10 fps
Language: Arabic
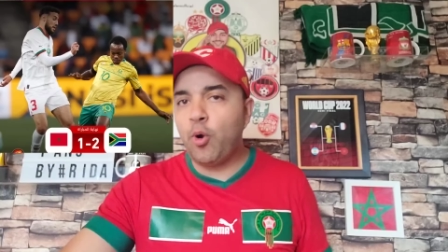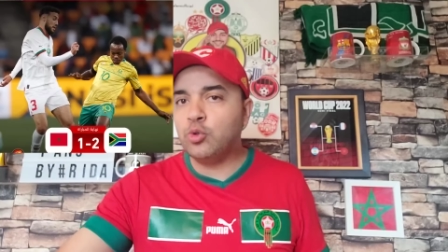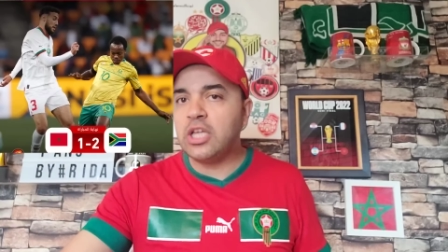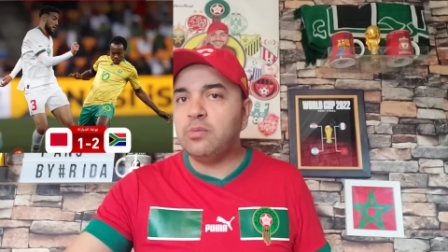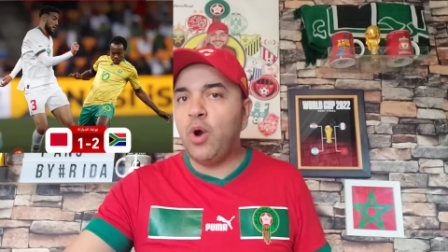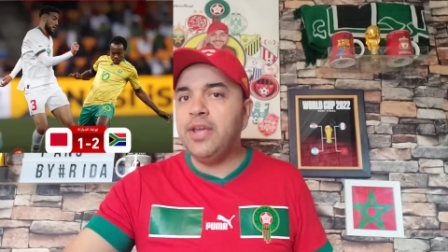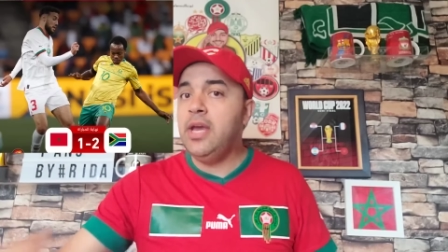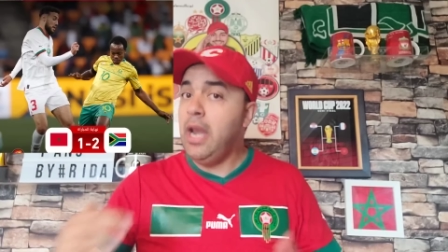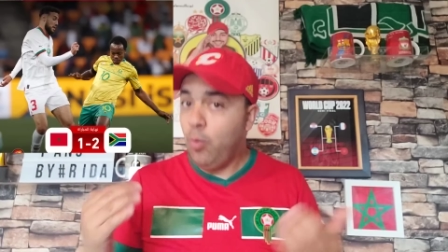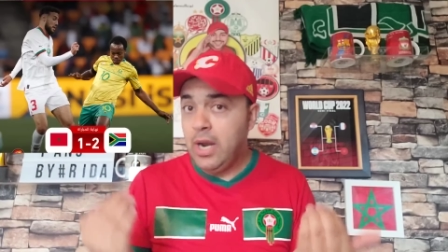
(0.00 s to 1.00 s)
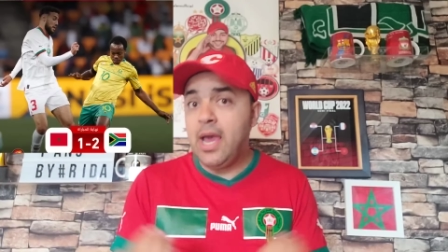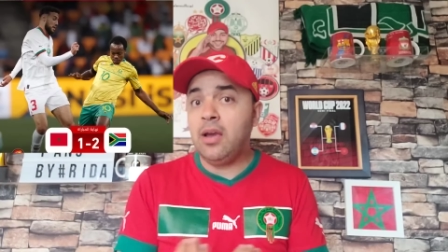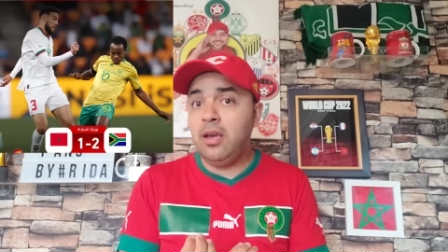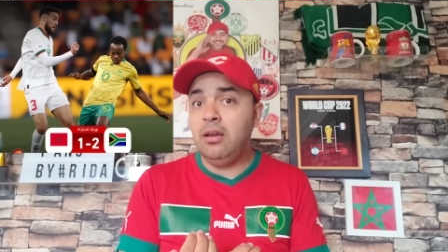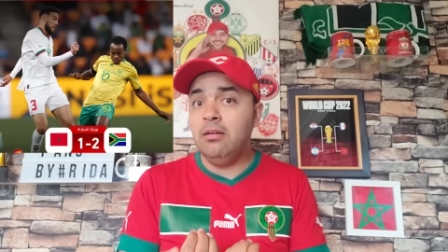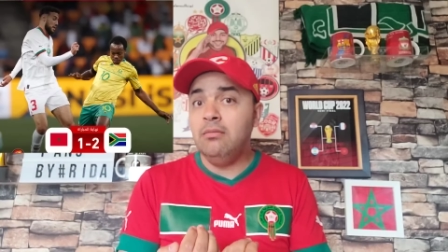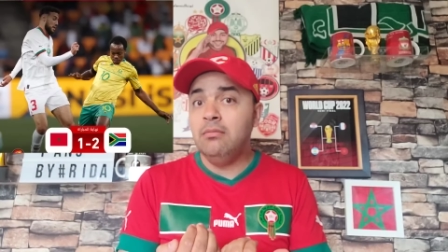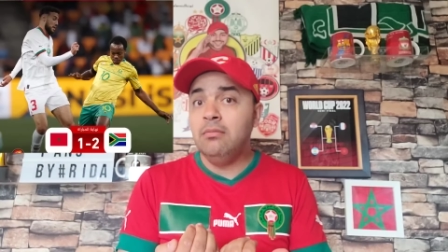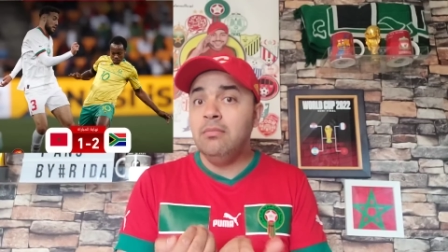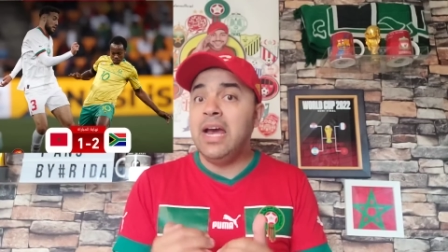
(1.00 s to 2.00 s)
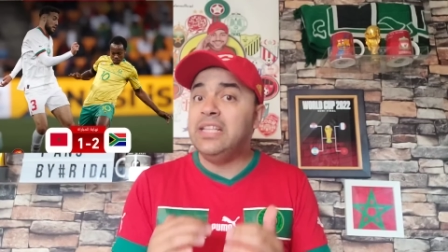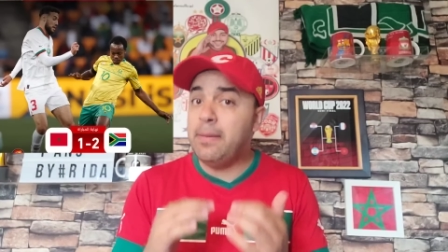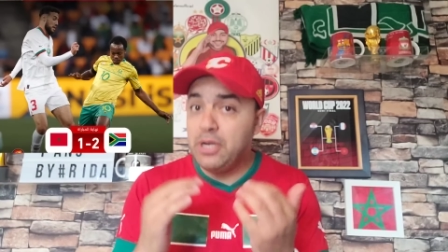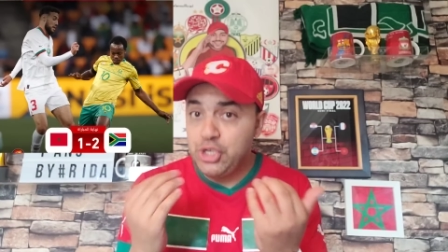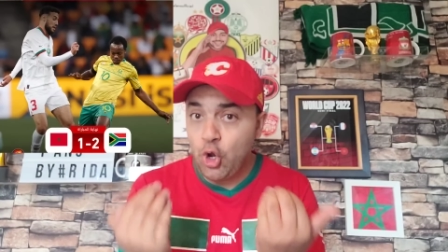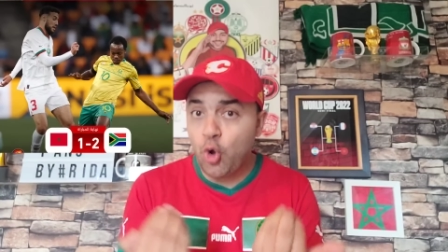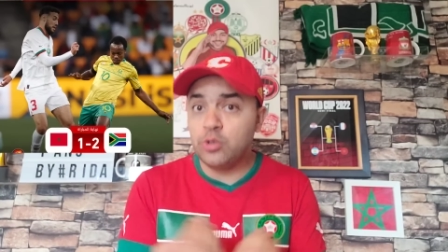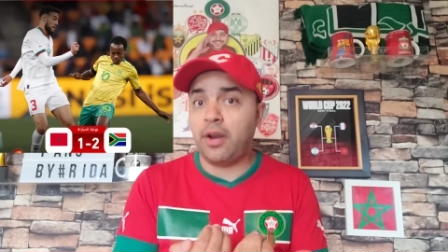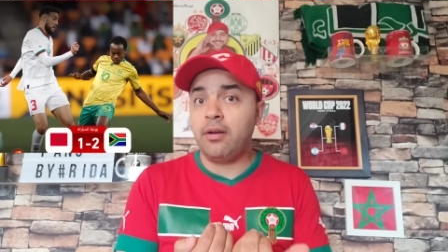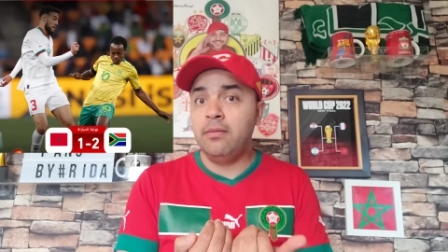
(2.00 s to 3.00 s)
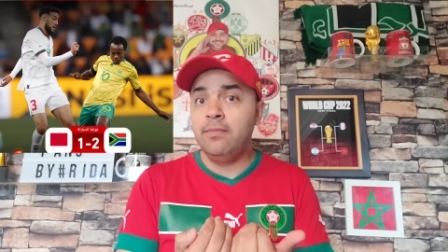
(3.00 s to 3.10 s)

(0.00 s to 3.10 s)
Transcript: خطط معينه ولكن هذا ماشي عذر